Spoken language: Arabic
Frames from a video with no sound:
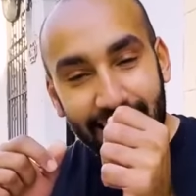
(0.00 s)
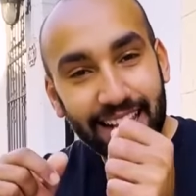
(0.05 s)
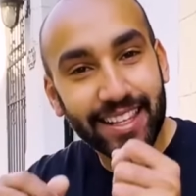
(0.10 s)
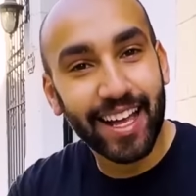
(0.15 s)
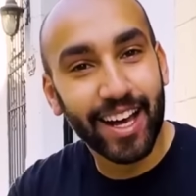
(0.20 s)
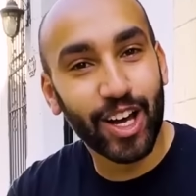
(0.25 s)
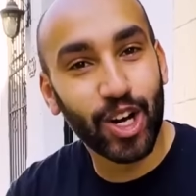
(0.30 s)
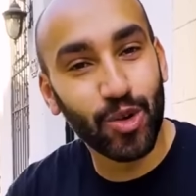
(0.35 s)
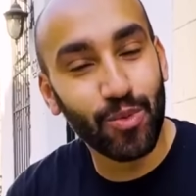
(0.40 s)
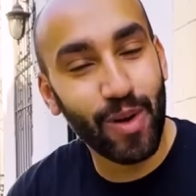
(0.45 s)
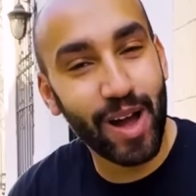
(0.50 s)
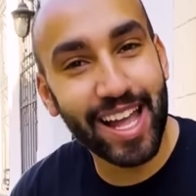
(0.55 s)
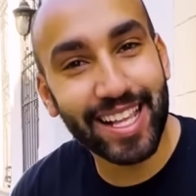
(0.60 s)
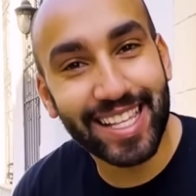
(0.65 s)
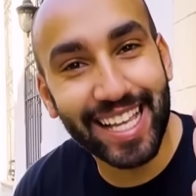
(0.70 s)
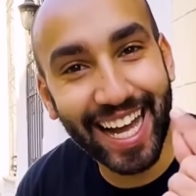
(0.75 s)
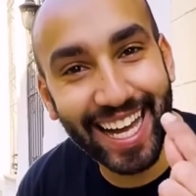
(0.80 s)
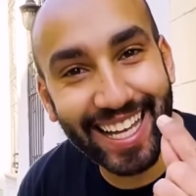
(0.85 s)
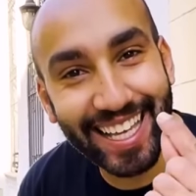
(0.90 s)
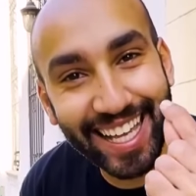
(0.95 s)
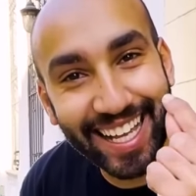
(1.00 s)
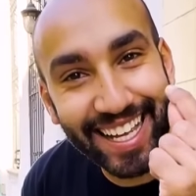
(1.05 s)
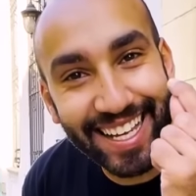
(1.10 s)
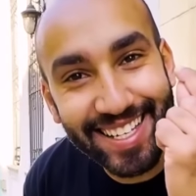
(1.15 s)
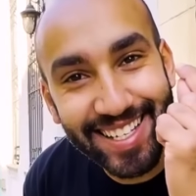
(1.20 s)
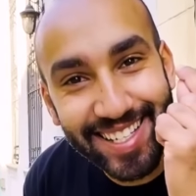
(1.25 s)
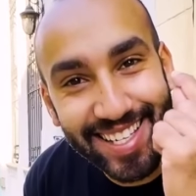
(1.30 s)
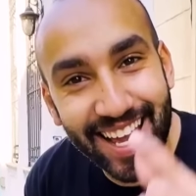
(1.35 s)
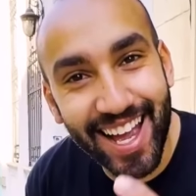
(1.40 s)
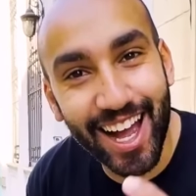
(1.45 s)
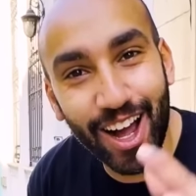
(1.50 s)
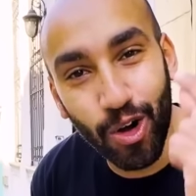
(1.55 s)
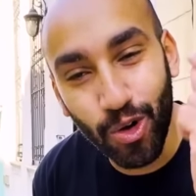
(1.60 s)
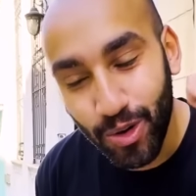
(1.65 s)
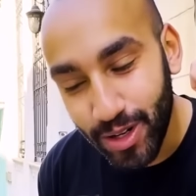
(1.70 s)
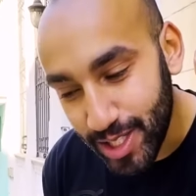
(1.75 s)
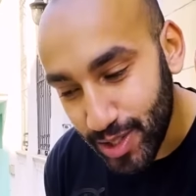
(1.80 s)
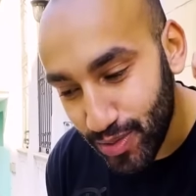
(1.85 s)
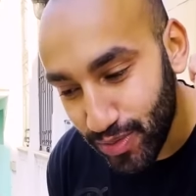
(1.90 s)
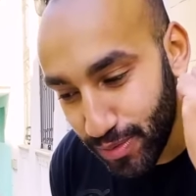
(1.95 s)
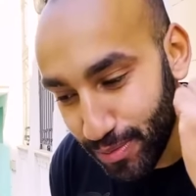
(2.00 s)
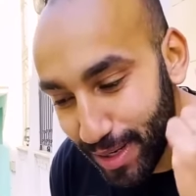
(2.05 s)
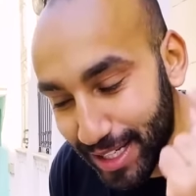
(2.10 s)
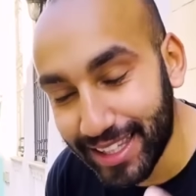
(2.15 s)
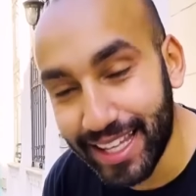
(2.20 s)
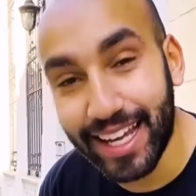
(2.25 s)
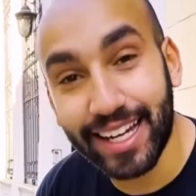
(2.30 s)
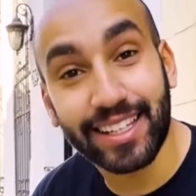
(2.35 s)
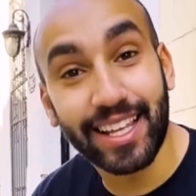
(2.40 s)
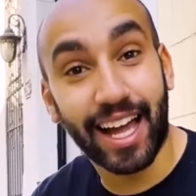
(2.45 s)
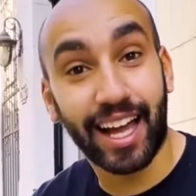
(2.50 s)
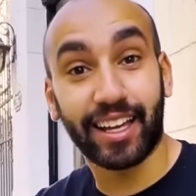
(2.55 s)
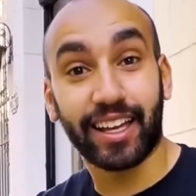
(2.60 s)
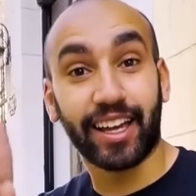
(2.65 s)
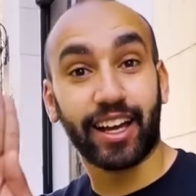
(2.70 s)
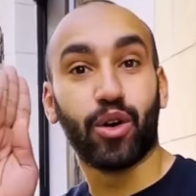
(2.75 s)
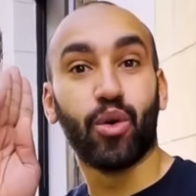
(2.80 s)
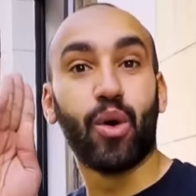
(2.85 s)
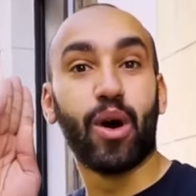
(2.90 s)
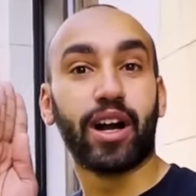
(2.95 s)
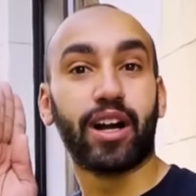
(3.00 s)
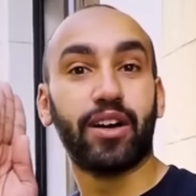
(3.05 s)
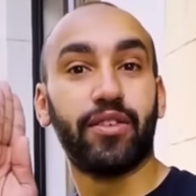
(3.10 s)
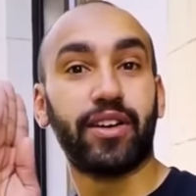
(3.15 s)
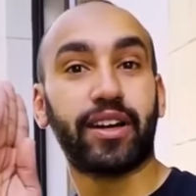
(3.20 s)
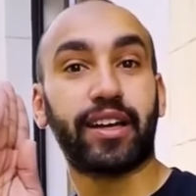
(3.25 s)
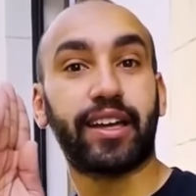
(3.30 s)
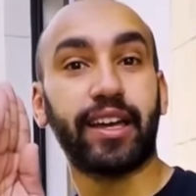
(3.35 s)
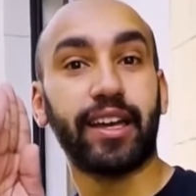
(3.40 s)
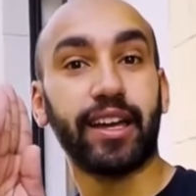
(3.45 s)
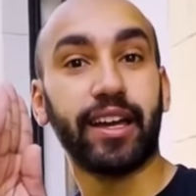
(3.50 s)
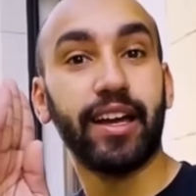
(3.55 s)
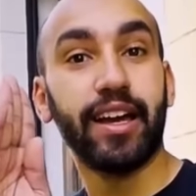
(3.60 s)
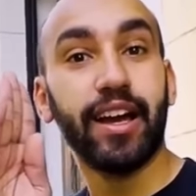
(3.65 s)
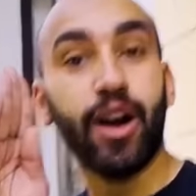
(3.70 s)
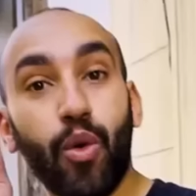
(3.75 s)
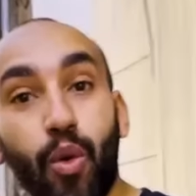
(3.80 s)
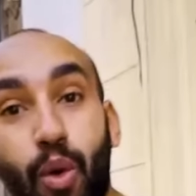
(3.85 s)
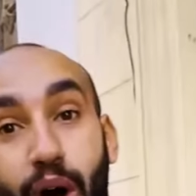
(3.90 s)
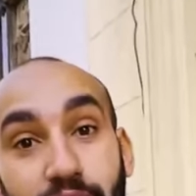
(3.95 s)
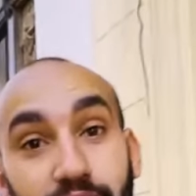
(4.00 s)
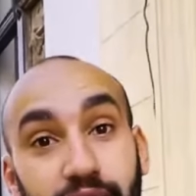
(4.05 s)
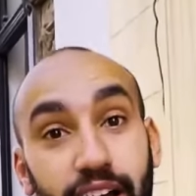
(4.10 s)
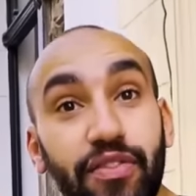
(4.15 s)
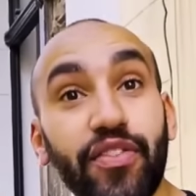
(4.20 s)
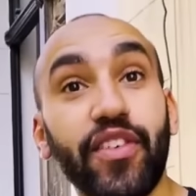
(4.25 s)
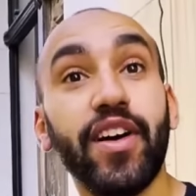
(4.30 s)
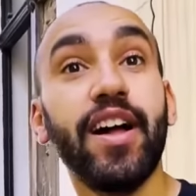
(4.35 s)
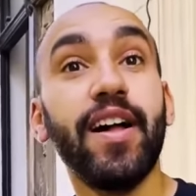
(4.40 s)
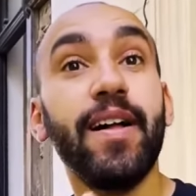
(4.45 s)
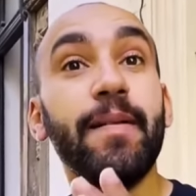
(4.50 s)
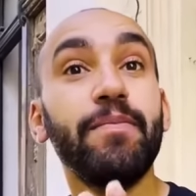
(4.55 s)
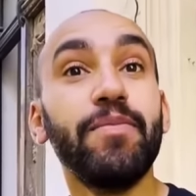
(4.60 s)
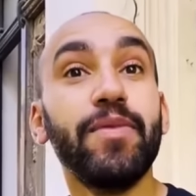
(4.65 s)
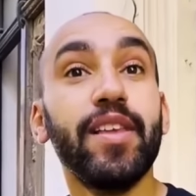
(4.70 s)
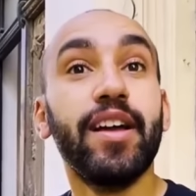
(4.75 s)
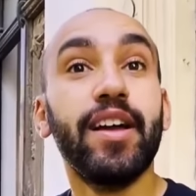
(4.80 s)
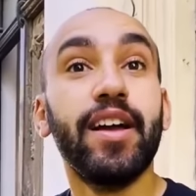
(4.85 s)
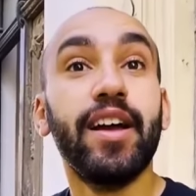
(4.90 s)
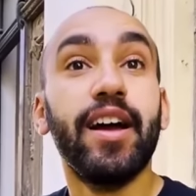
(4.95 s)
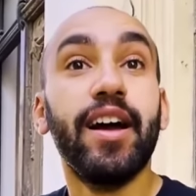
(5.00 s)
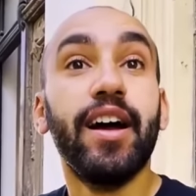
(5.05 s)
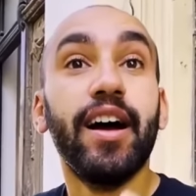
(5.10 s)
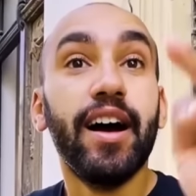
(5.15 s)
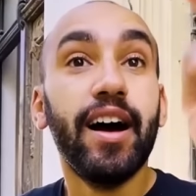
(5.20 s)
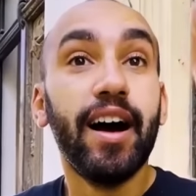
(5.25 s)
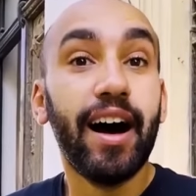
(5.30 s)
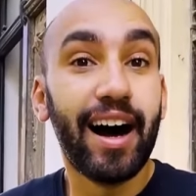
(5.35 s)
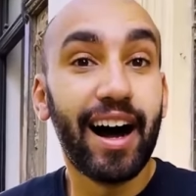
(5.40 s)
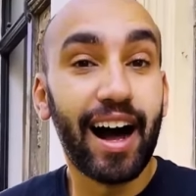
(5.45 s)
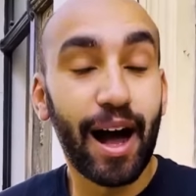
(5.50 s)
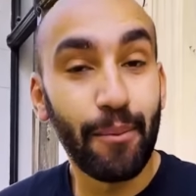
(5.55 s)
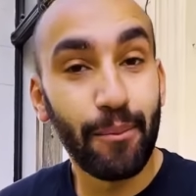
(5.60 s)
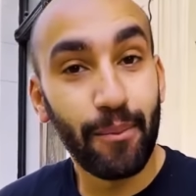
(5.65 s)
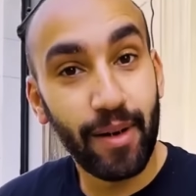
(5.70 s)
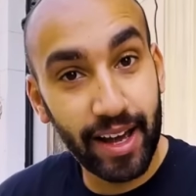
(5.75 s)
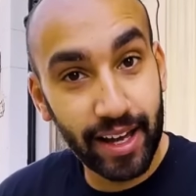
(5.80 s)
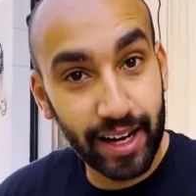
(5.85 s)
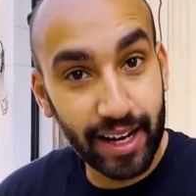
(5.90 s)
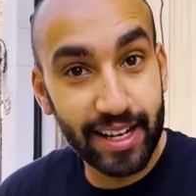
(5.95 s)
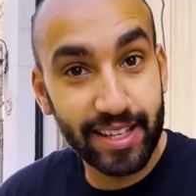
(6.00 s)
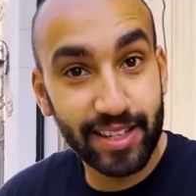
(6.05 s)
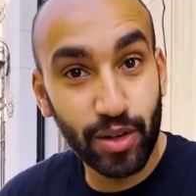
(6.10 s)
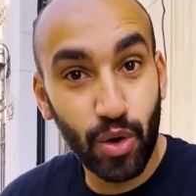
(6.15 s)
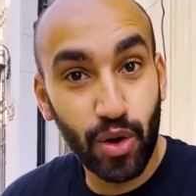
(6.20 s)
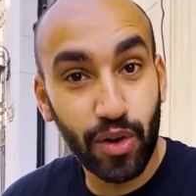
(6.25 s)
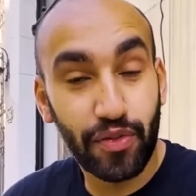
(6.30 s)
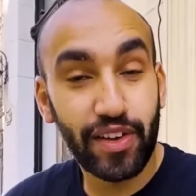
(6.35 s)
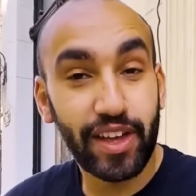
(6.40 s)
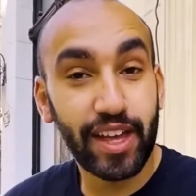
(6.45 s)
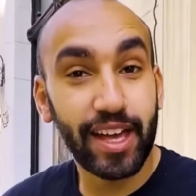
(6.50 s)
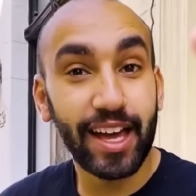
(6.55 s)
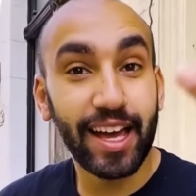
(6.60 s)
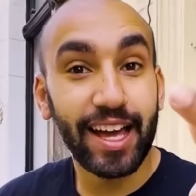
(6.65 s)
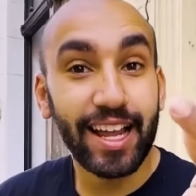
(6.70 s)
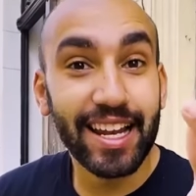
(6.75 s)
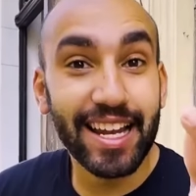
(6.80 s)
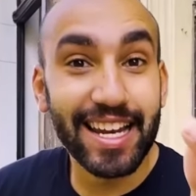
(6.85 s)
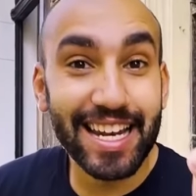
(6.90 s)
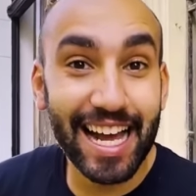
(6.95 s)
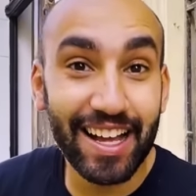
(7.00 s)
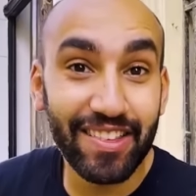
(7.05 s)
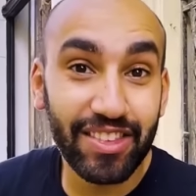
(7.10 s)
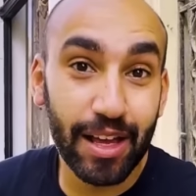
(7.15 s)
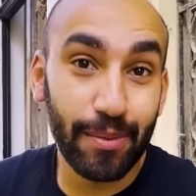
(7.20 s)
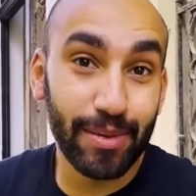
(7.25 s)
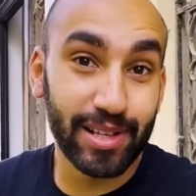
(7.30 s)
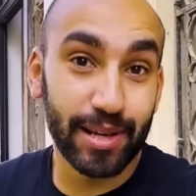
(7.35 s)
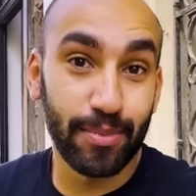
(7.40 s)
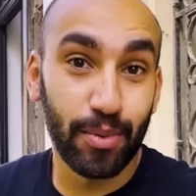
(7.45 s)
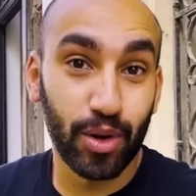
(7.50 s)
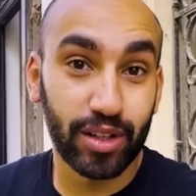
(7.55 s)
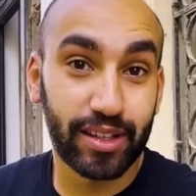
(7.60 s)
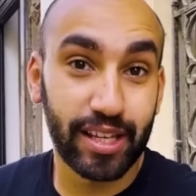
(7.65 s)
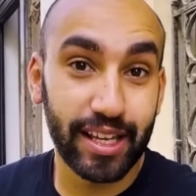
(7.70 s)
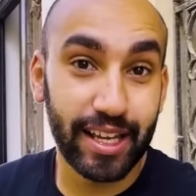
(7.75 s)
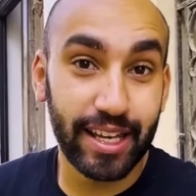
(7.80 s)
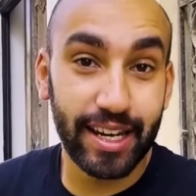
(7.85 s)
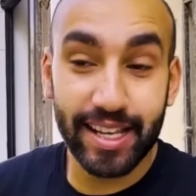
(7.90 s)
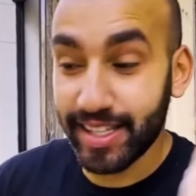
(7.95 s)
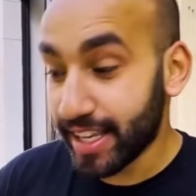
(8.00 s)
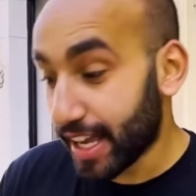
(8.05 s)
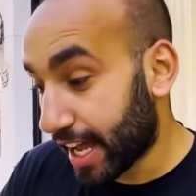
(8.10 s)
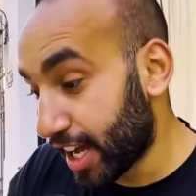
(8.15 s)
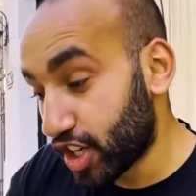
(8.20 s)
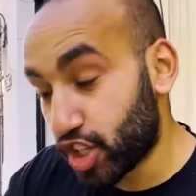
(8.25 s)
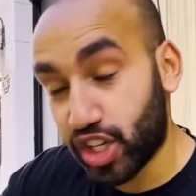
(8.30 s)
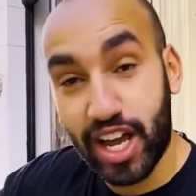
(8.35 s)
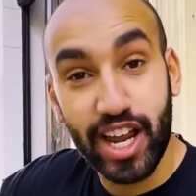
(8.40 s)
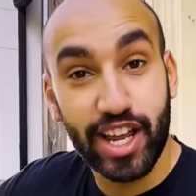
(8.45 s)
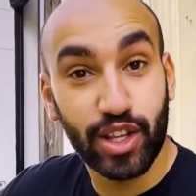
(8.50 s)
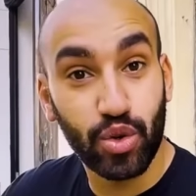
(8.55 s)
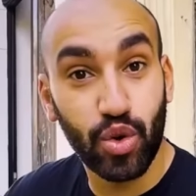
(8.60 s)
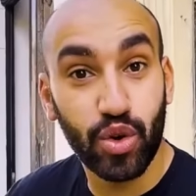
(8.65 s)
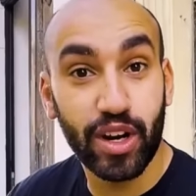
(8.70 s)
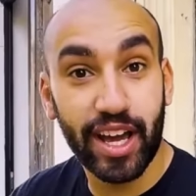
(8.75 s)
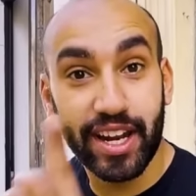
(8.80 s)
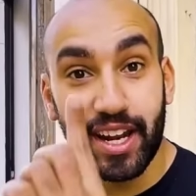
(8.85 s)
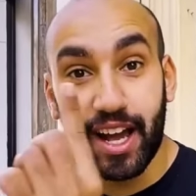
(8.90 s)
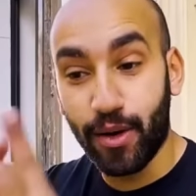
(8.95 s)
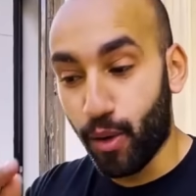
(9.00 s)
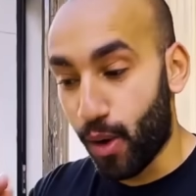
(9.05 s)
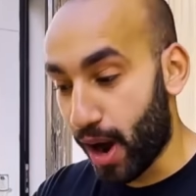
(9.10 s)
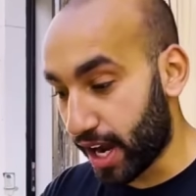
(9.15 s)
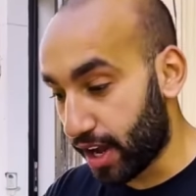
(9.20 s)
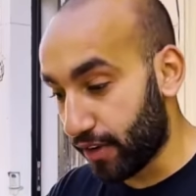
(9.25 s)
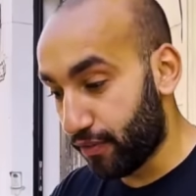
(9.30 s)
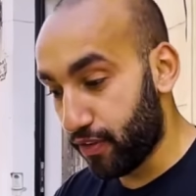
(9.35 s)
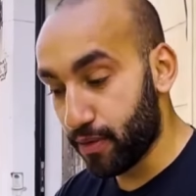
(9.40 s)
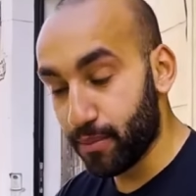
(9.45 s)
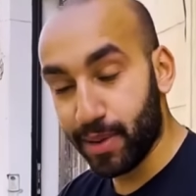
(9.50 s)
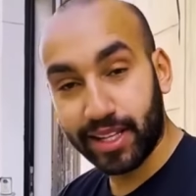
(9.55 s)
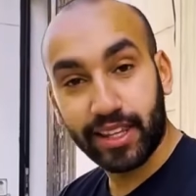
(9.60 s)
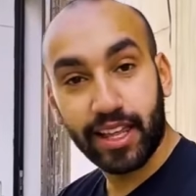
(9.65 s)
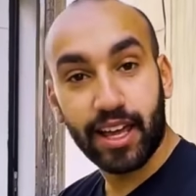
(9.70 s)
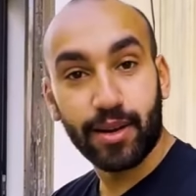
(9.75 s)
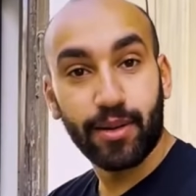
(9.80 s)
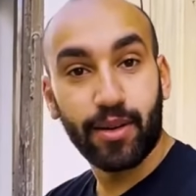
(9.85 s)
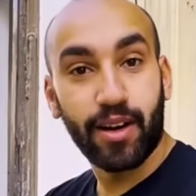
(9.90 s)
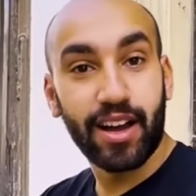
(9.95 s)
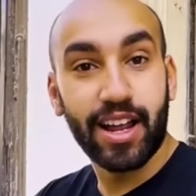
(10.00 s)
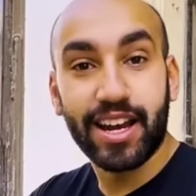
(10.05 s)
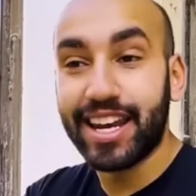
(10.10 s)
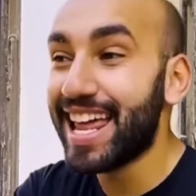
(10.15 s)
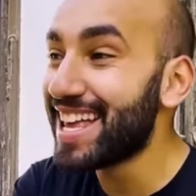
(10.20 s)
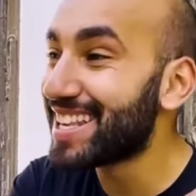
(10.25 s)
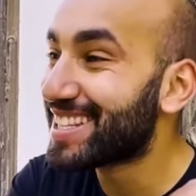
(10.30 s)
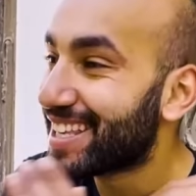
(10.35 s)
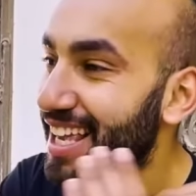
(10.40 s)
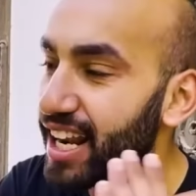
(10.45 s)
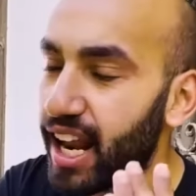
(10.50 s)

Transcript: داروا معي تحقيق ساعة ونص في المطار تحقيق واقف تشيل ساعة ونص والله لا ساعتين ونص عمار يصور انا نستنى فيه عنده باسبورت انجليزي خش على طول انا واقف في المطار الناس